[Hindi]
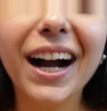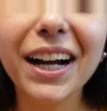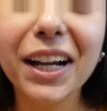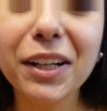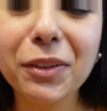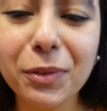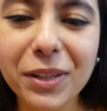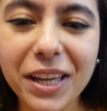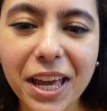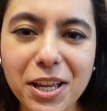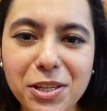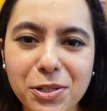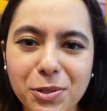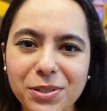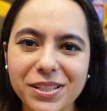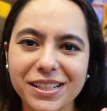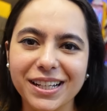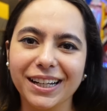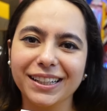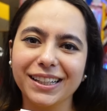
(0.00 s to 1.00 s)
अगर तू ये
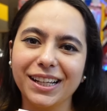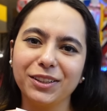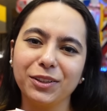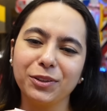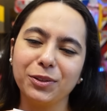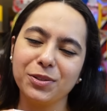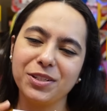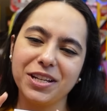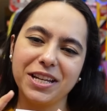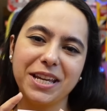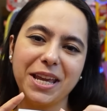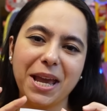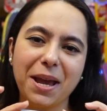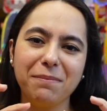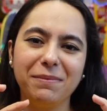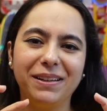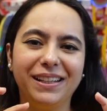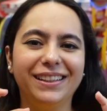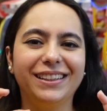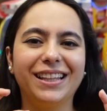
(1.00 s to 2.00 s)
चूज करता तो तुझे
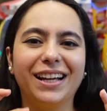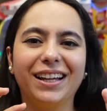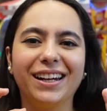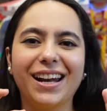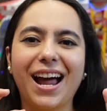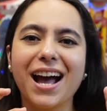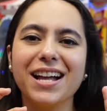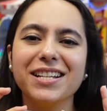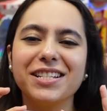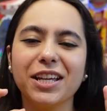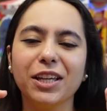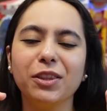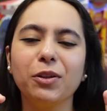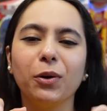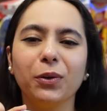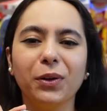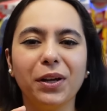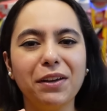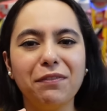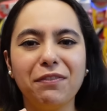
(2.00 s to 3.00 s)
ये मिलता राज के
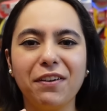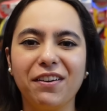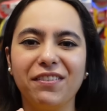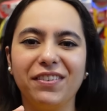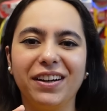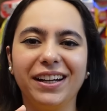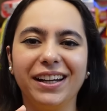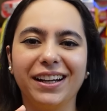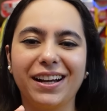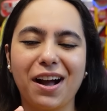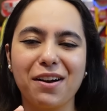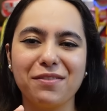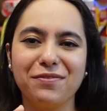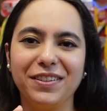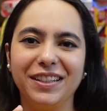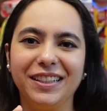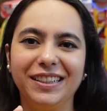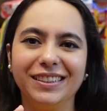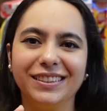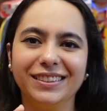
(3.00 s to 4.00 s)
दोनों ही फेवरेट है
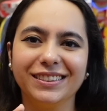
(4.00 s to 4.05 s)
काफ़ी